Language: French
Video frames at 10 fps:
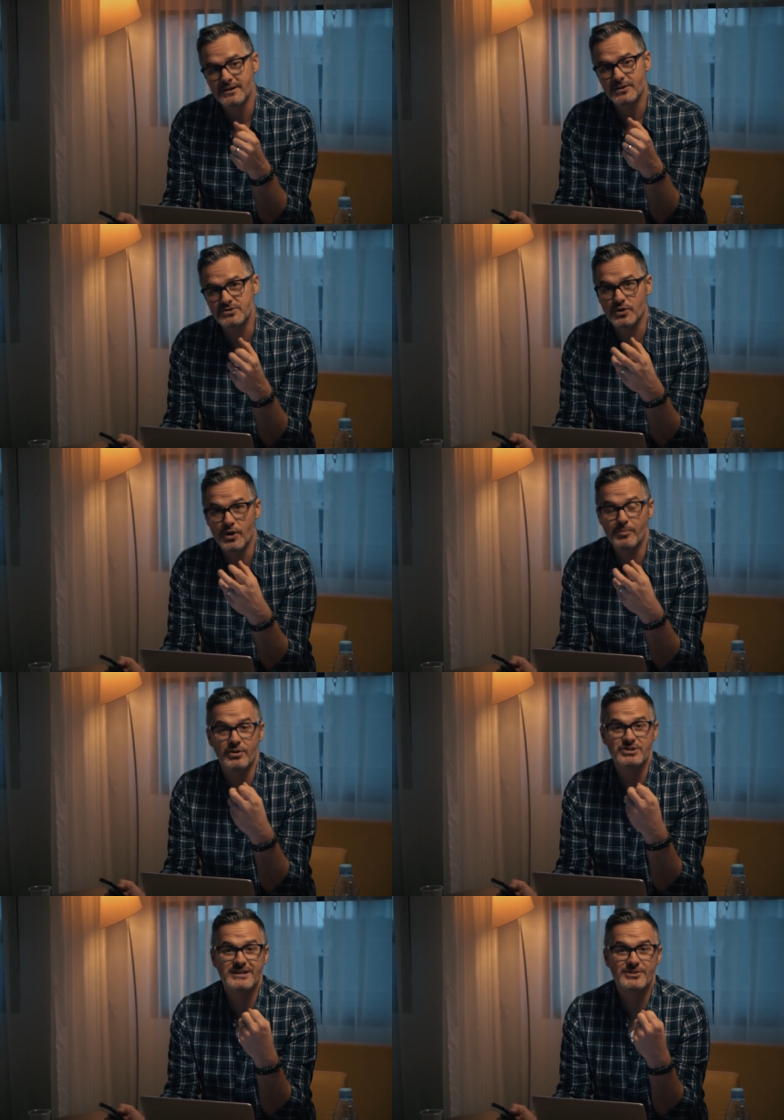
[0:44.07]
lorsqu'on a un
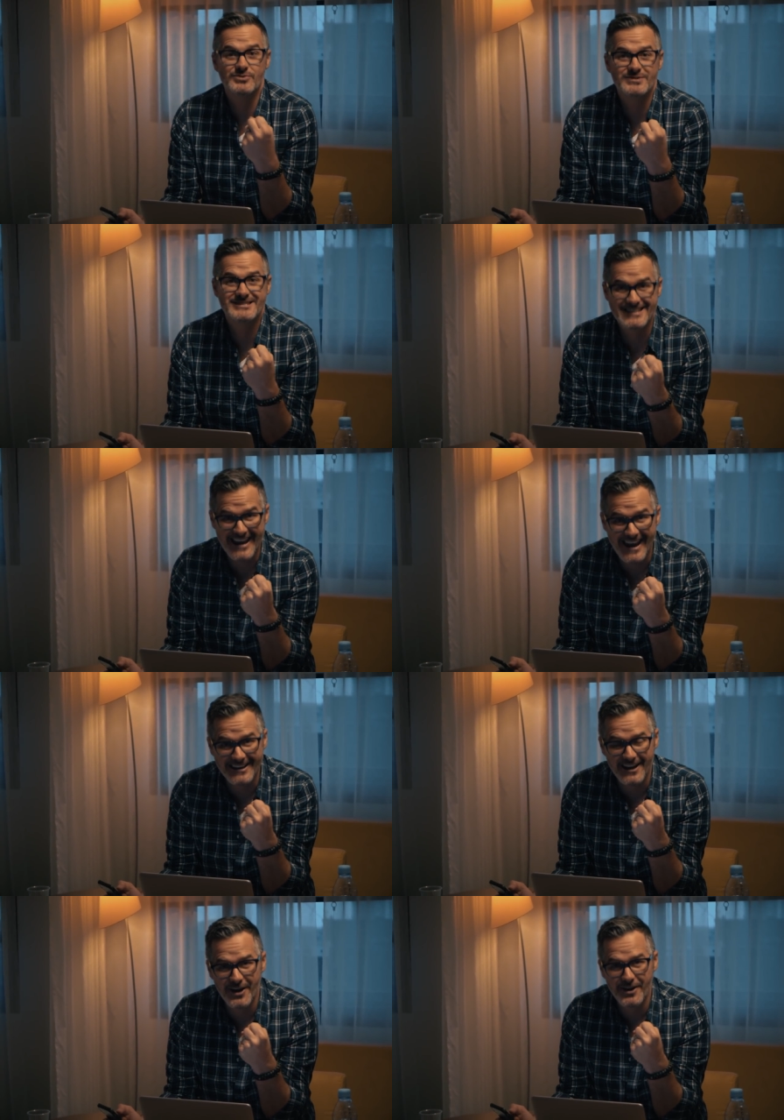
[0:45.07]
projet qui nous tient
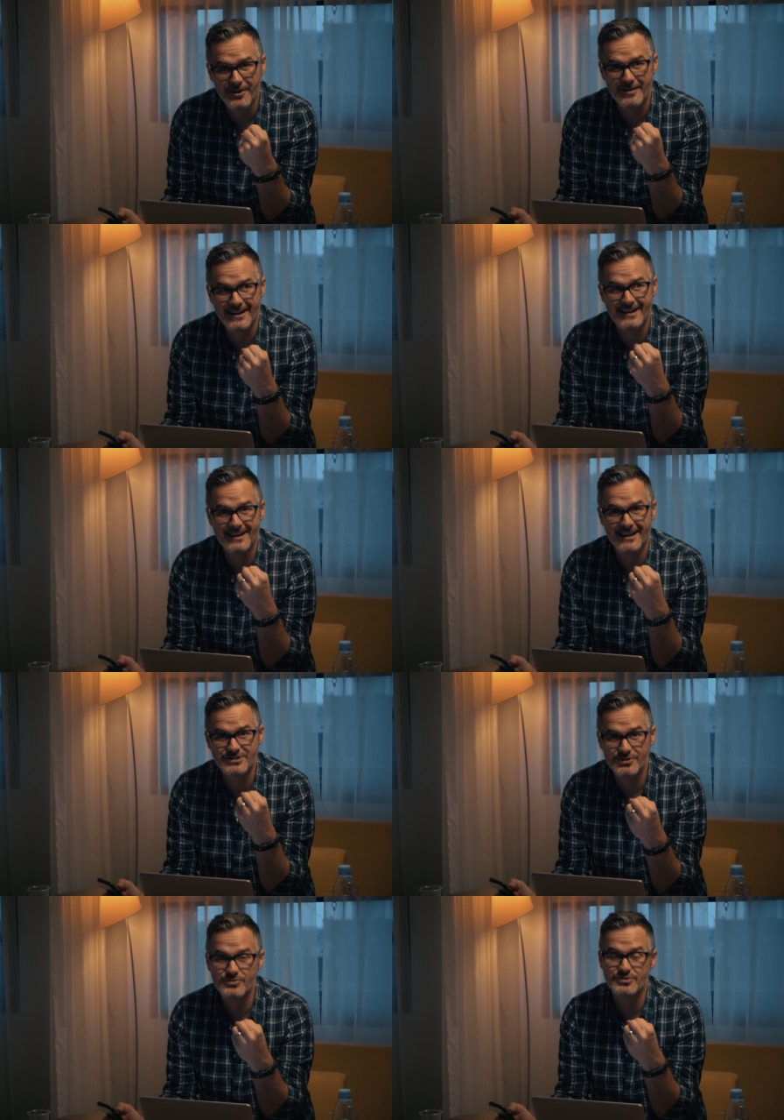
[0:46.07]
à cœur, ben, la
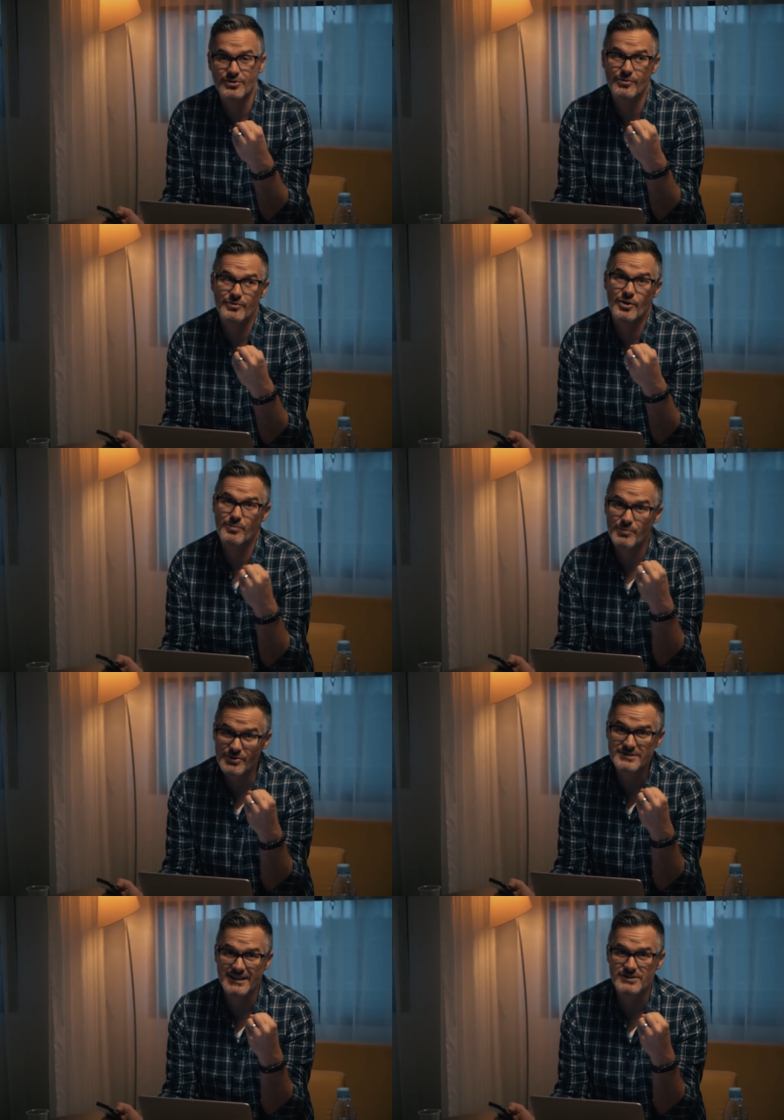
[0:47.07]
chose qu'on veut le
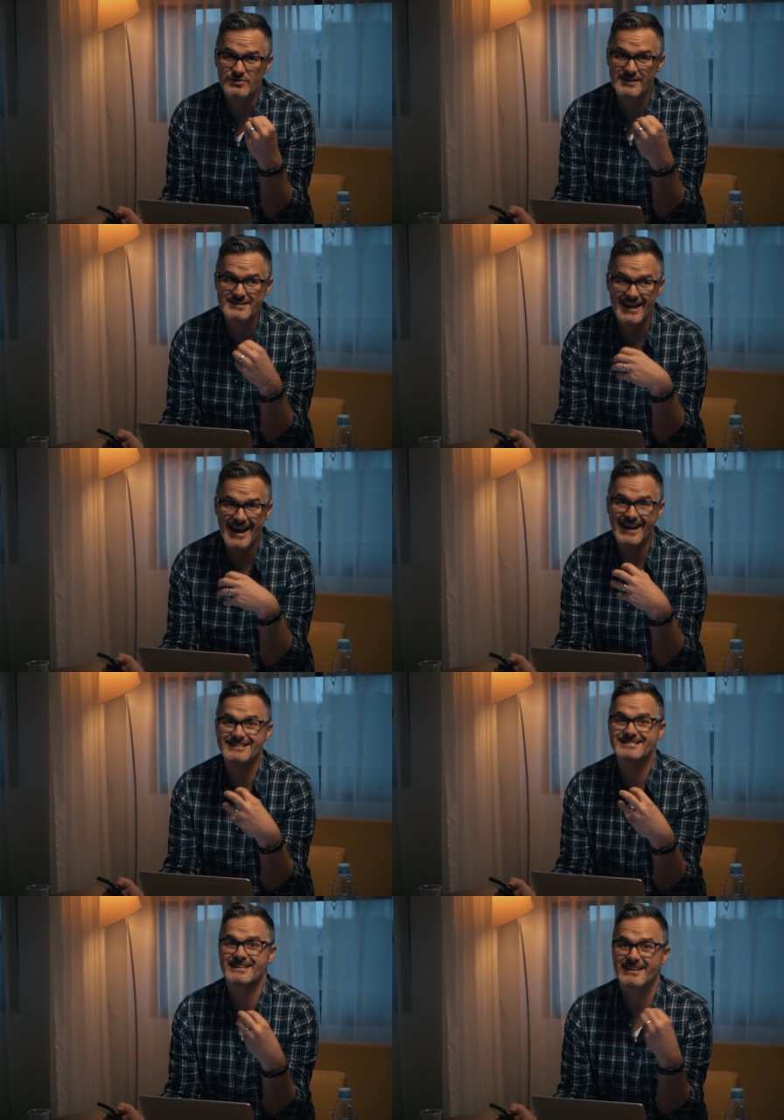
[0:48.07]
plus très souvent, c'est
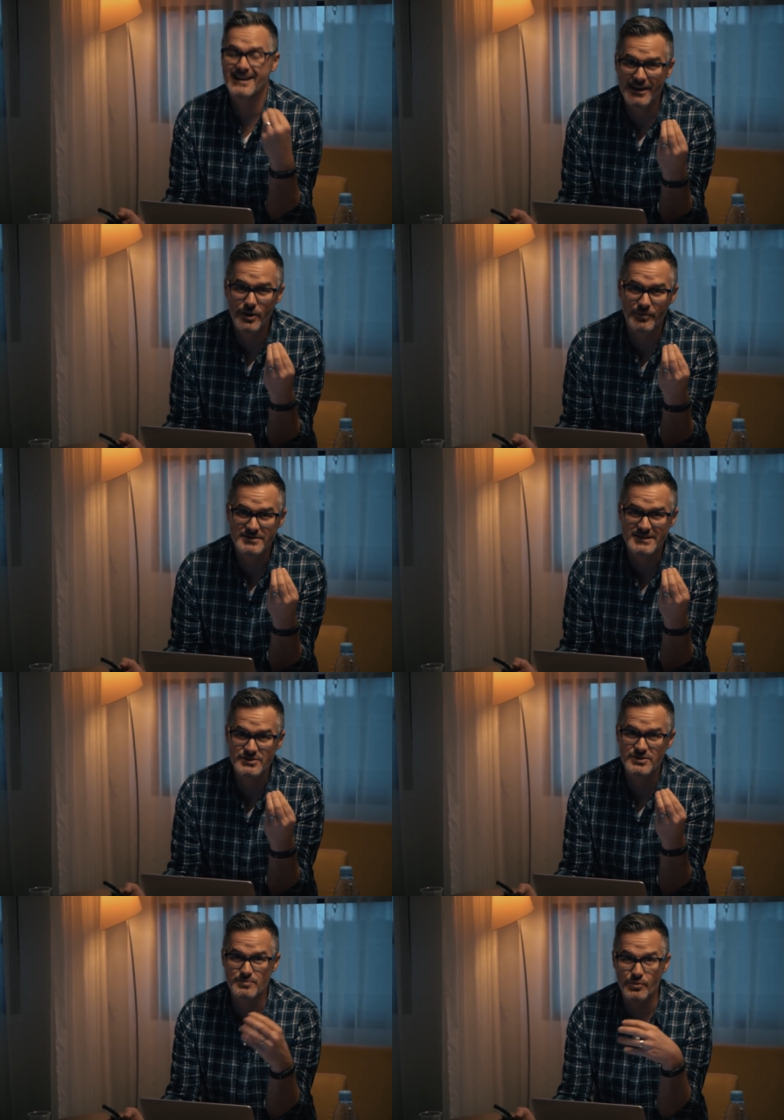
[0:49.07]
accélérer le
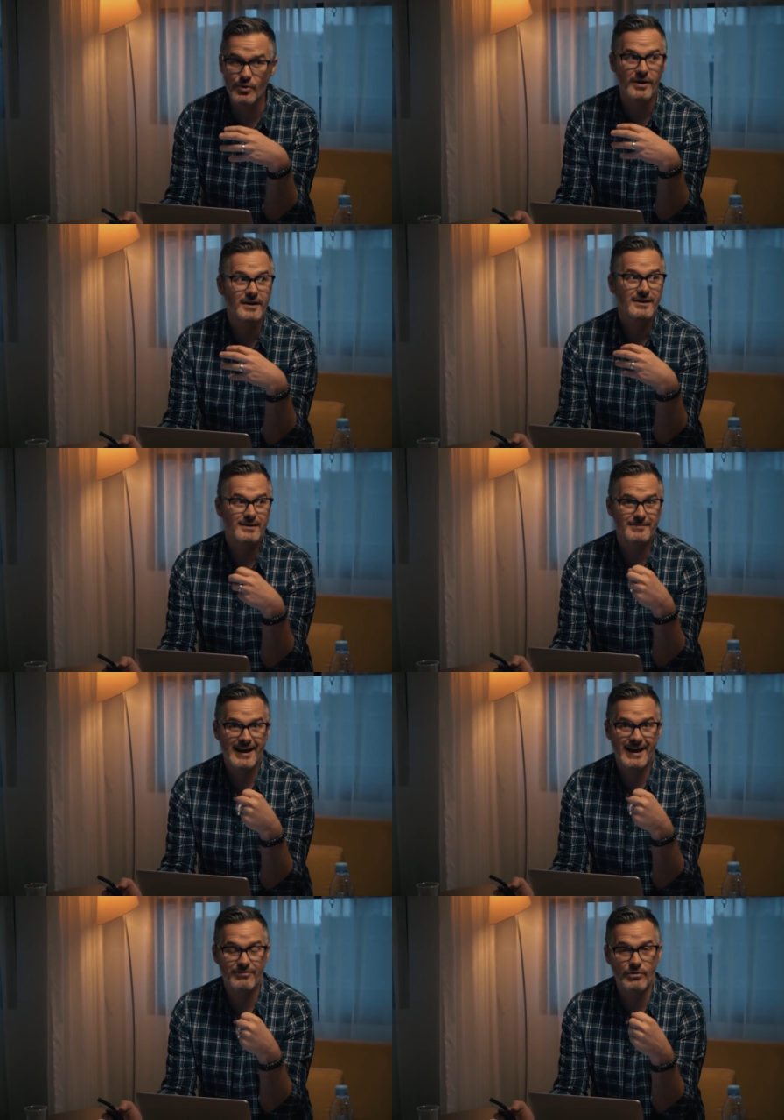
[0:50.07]
processus pour
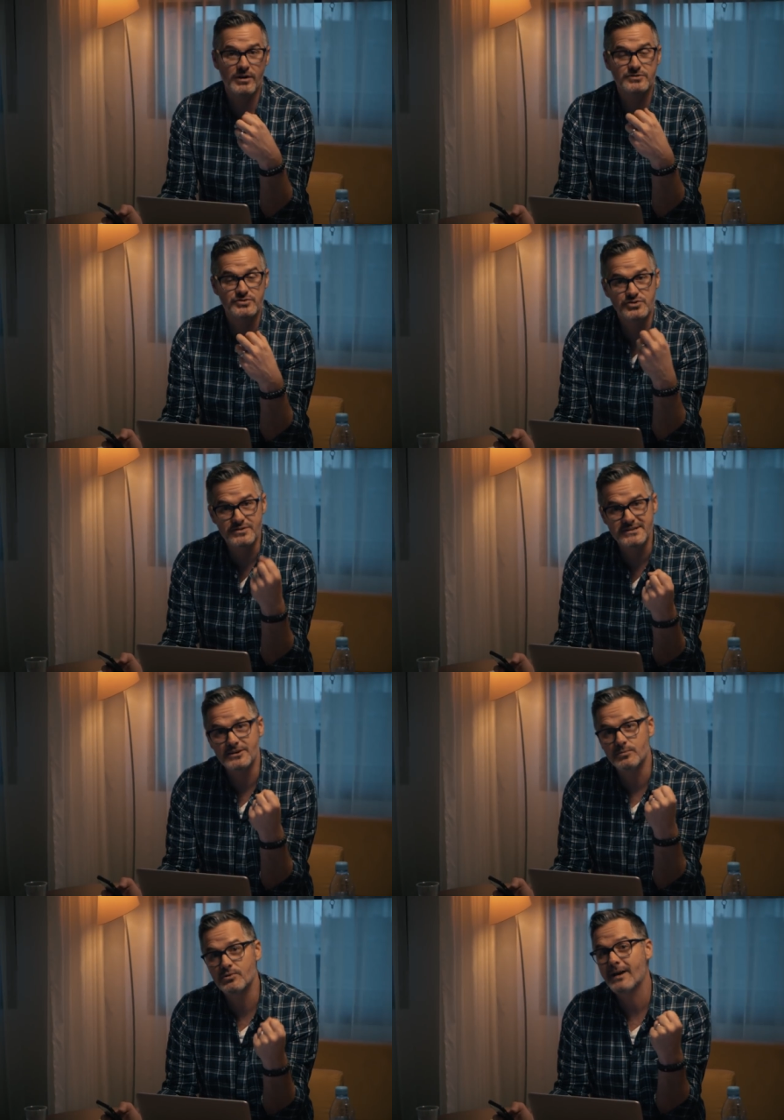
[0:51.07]
ben, avoir du
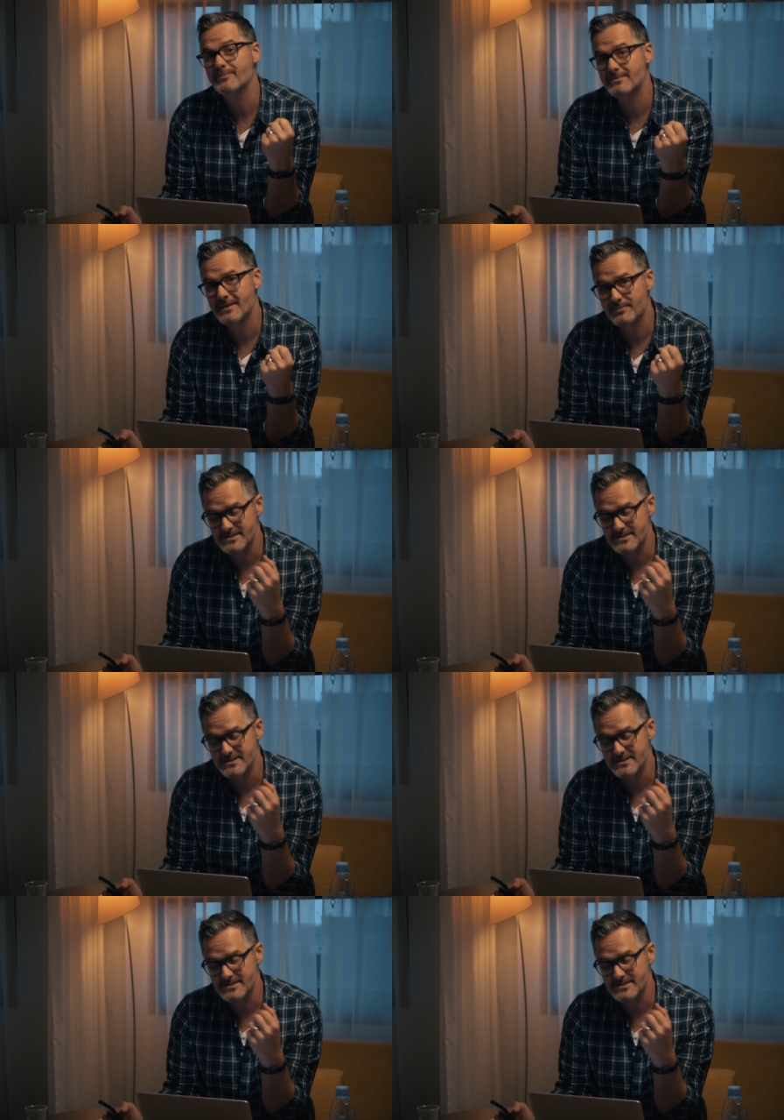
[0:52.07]
succès le plus rapidement